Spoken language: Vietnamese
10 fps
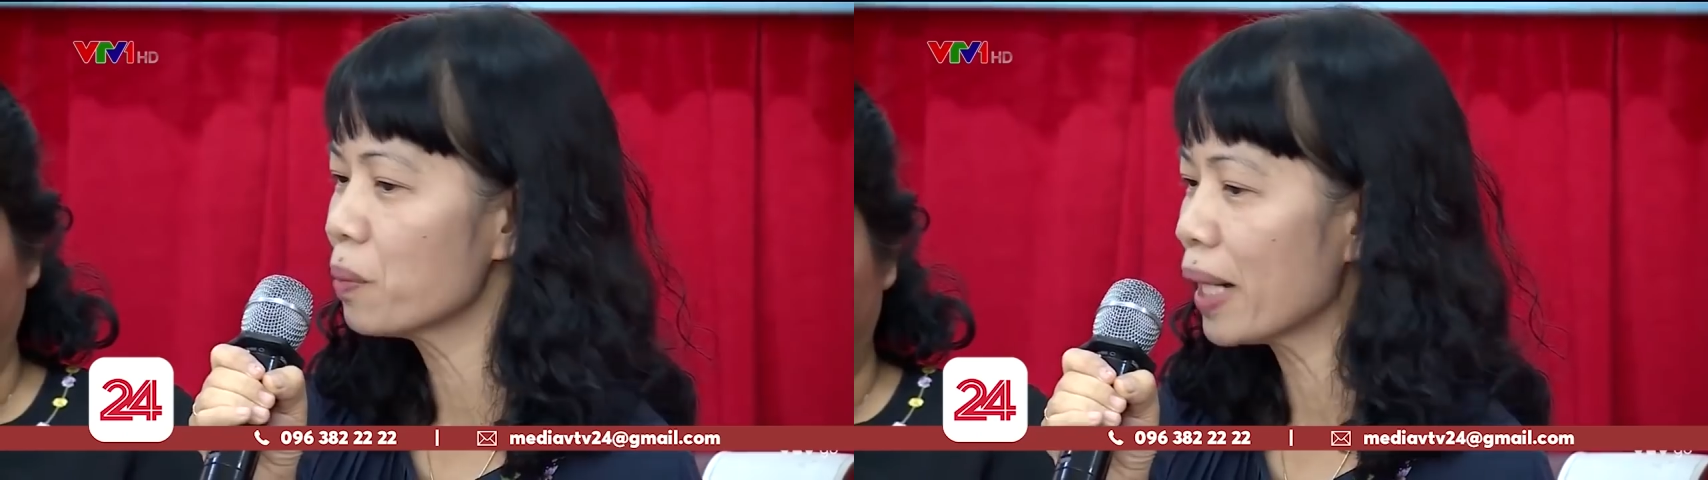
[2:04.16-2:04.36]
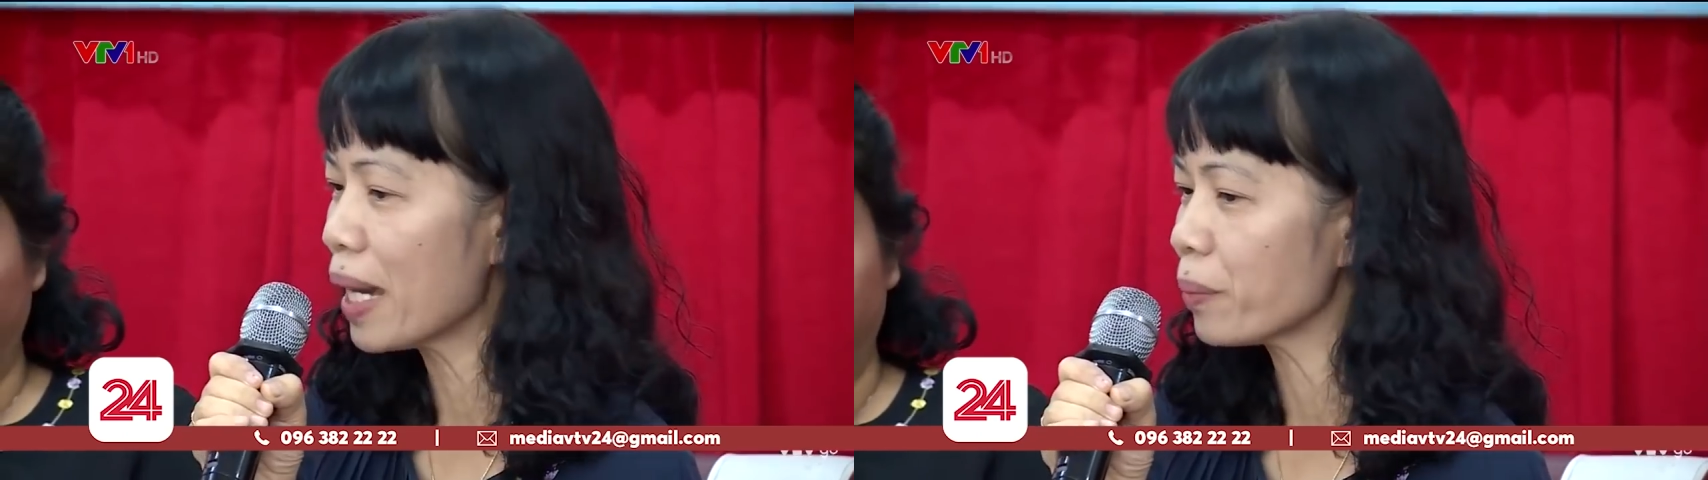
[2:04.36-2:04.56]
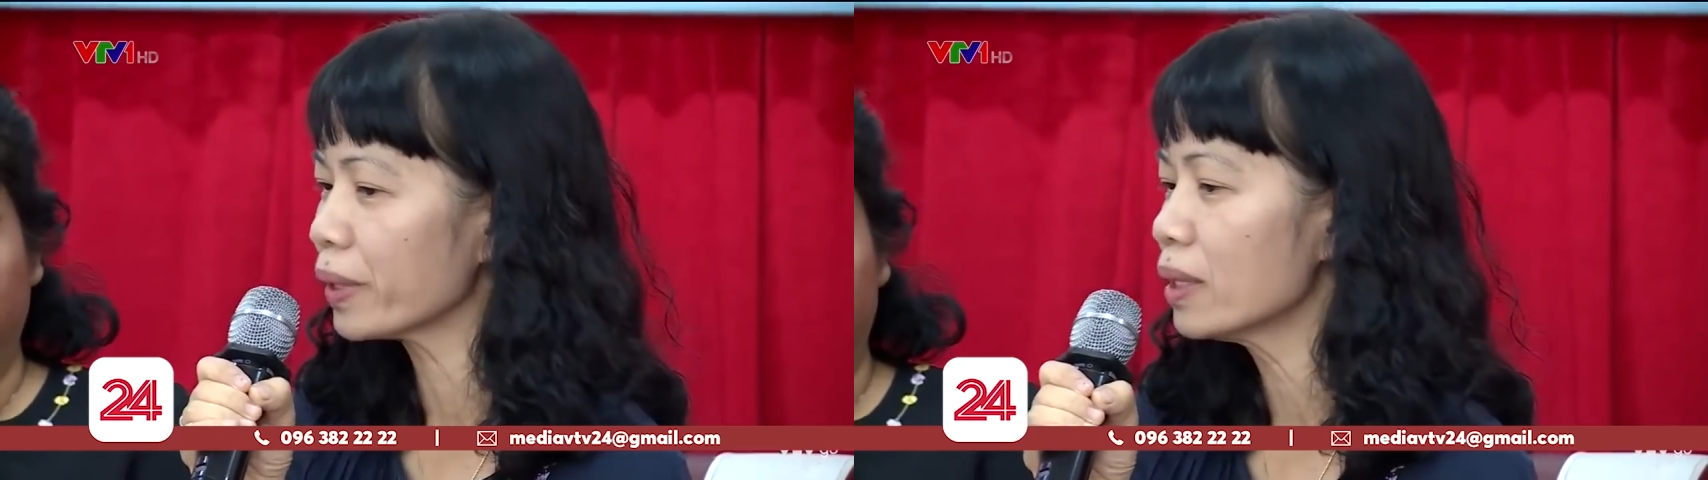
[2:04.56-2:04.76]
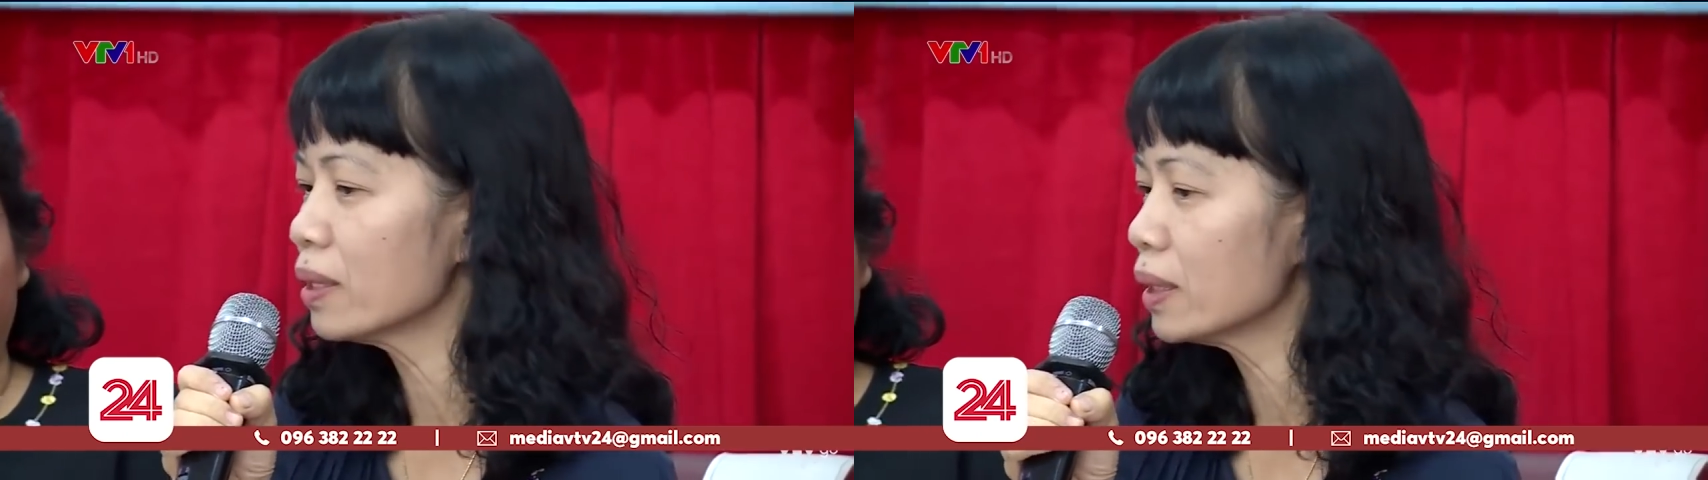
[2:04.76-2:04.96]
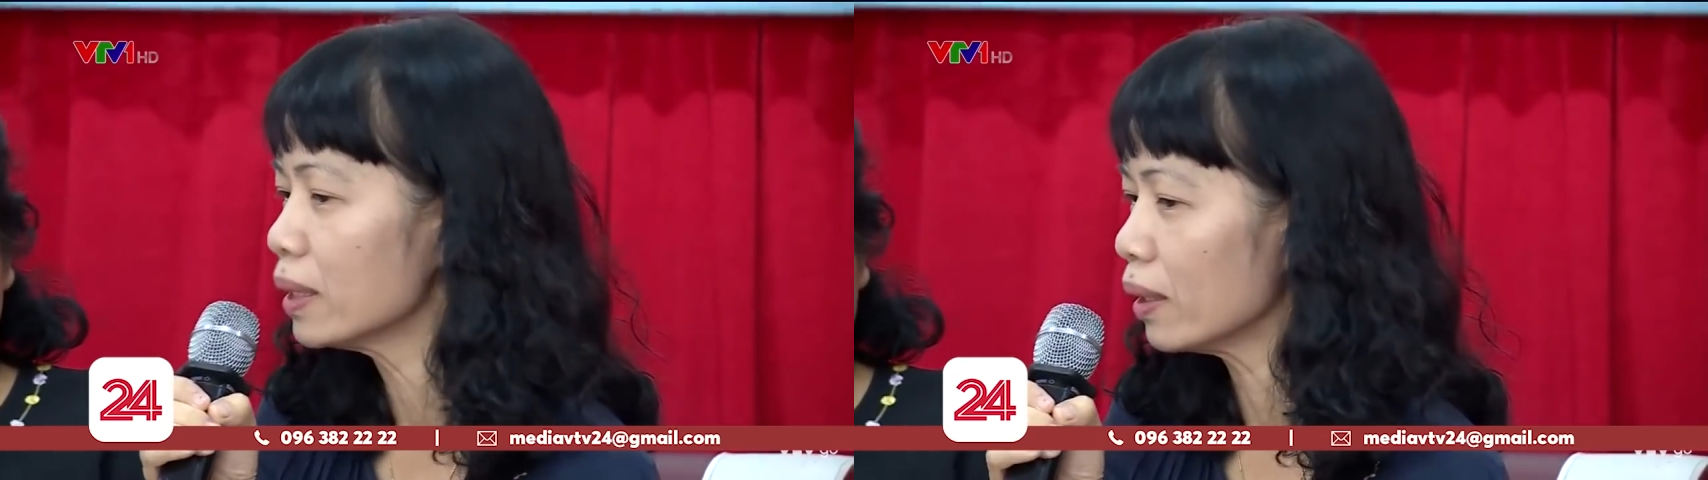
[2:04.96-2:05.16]
sẽ không làm cái
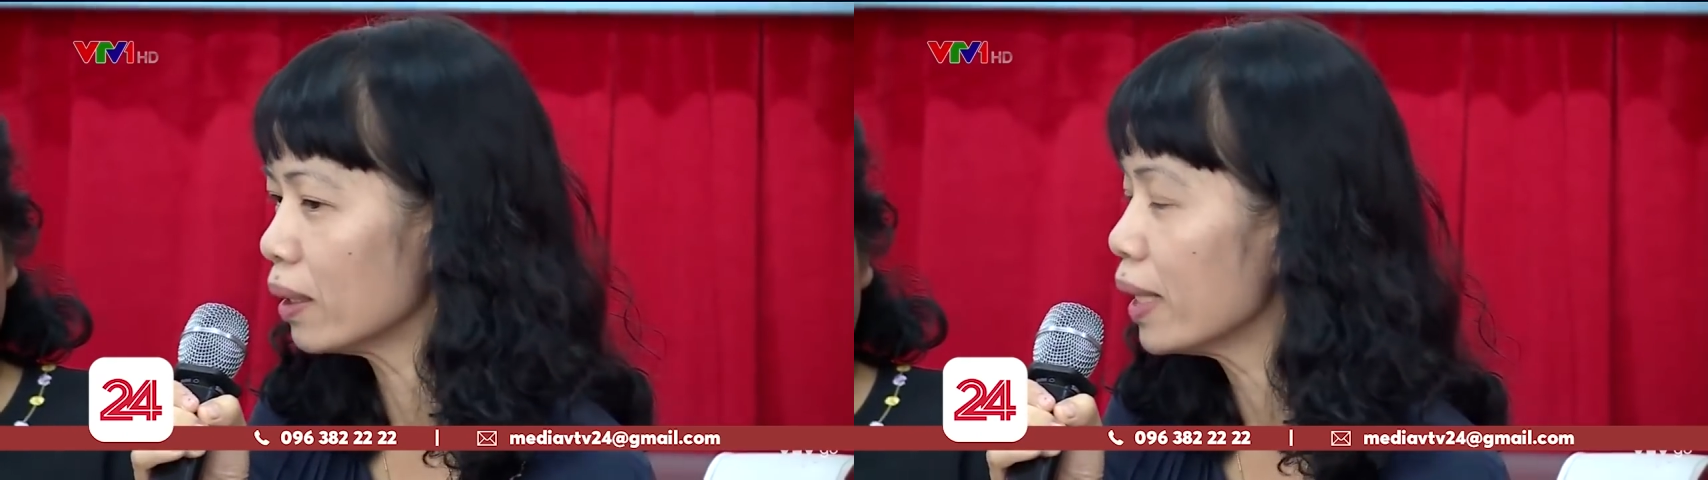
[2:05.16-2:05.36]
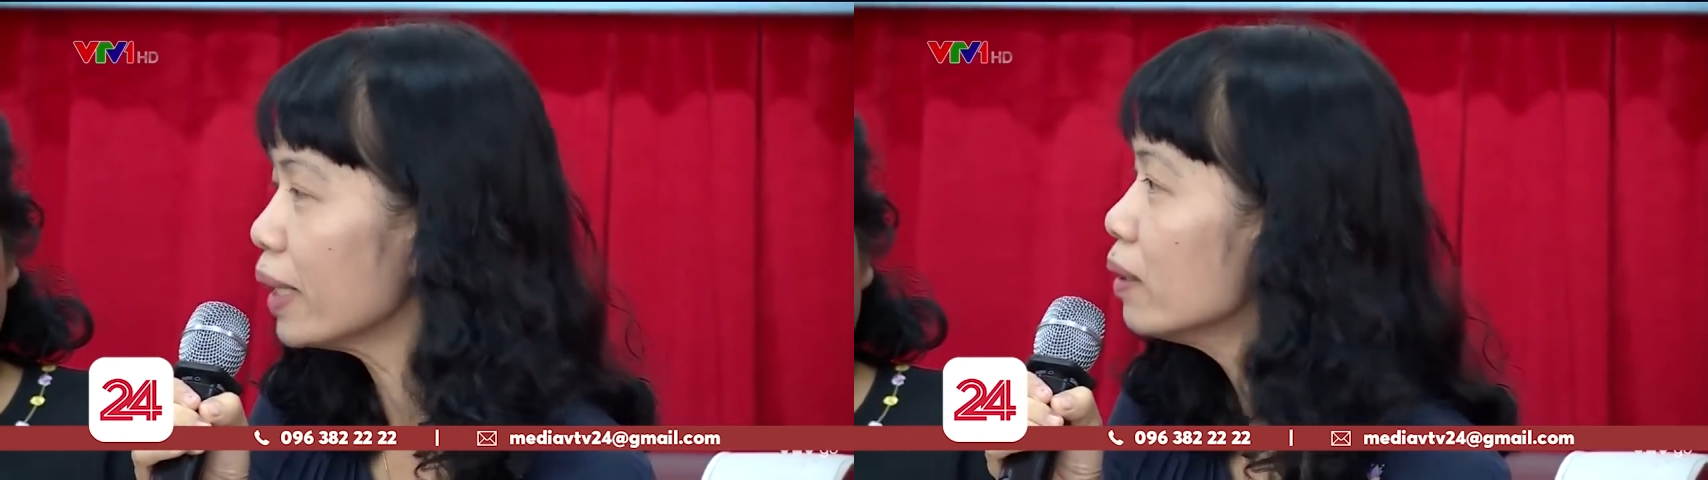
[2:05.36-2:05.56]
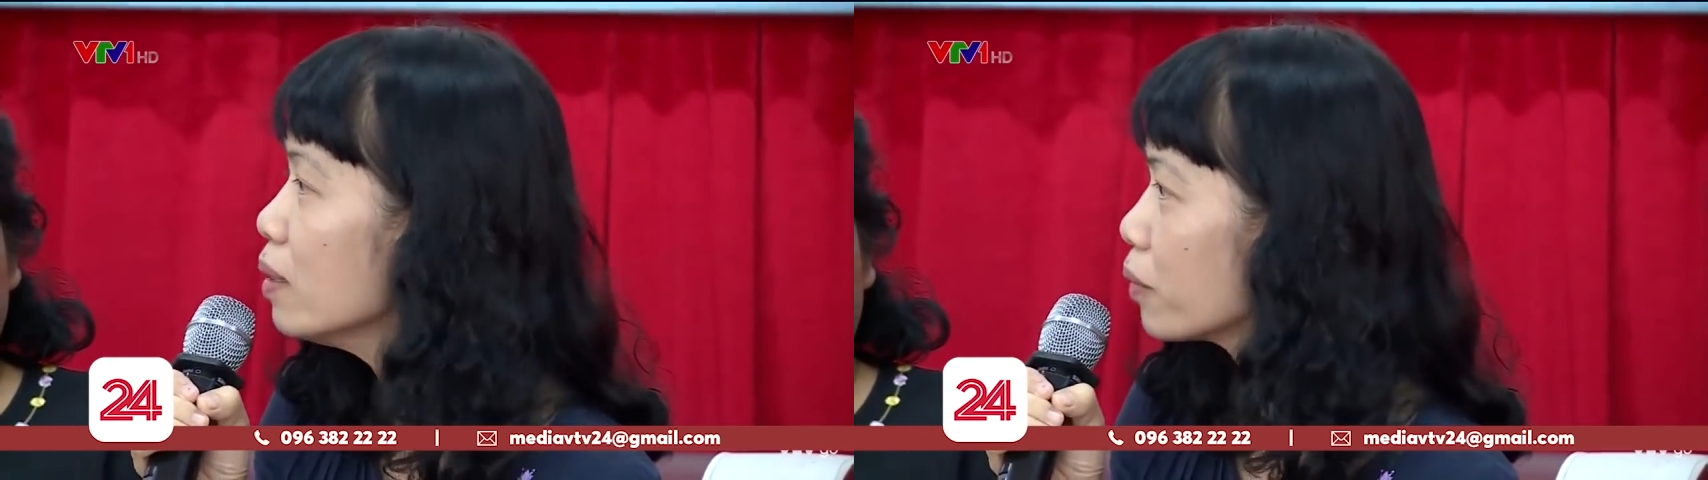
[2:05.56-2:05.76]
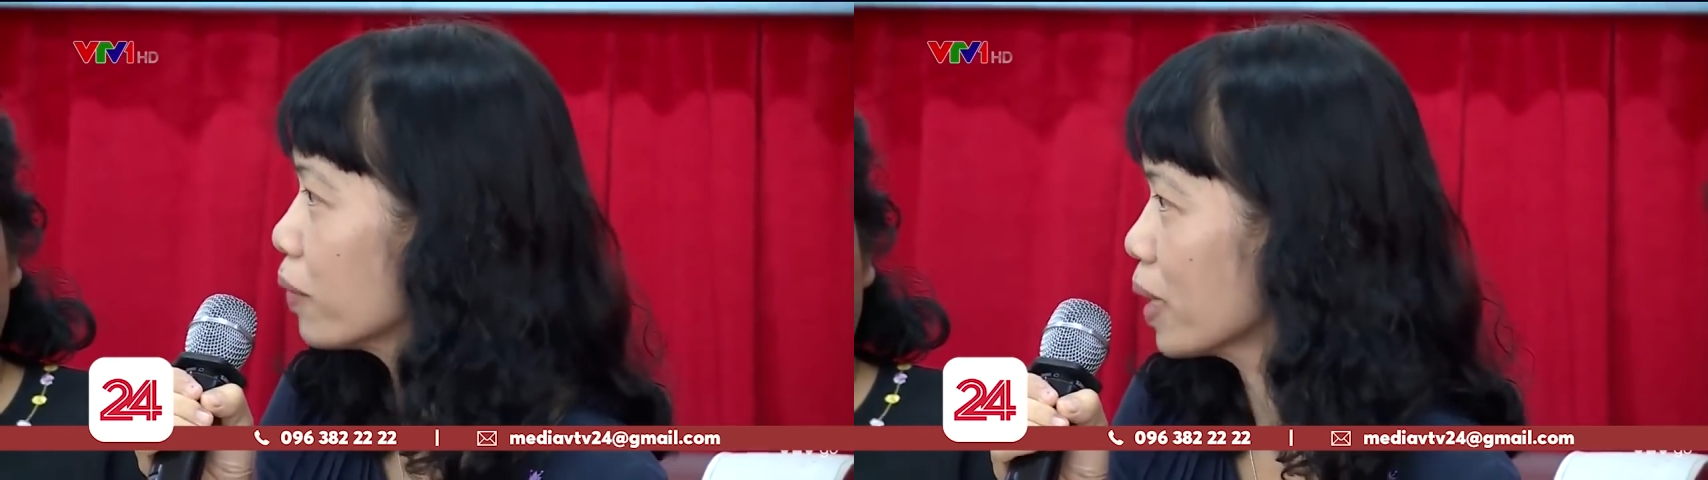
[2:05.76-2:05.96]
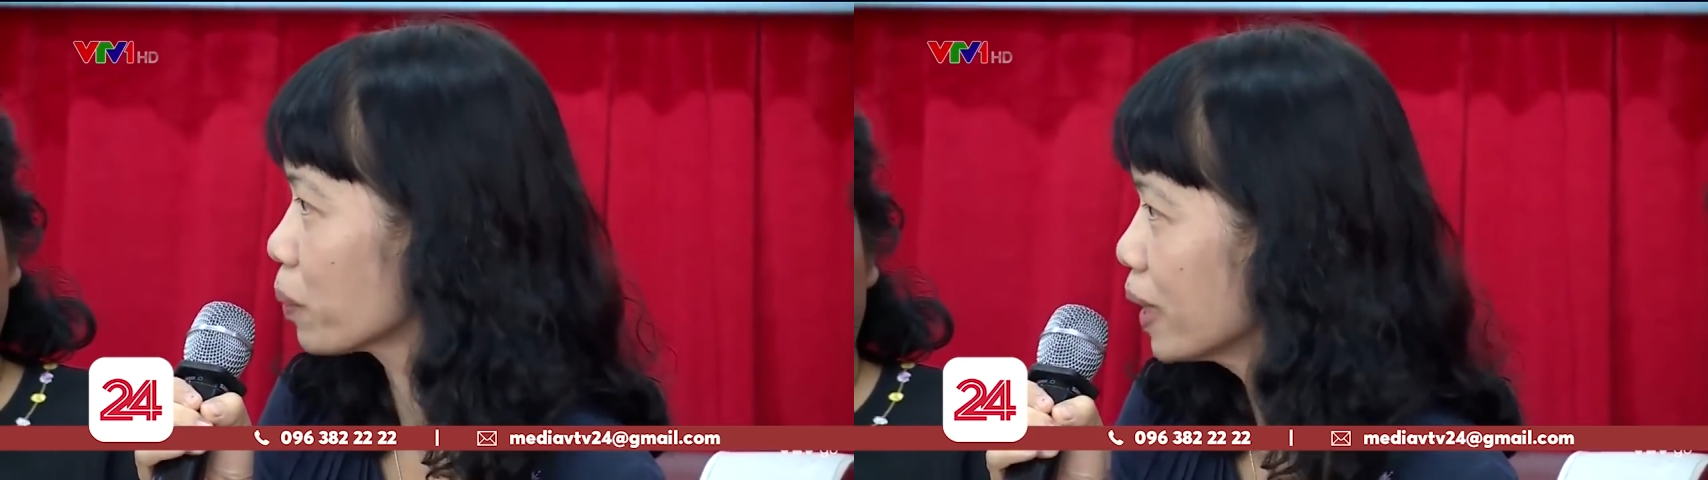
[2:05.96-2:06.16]
chương trình đến được với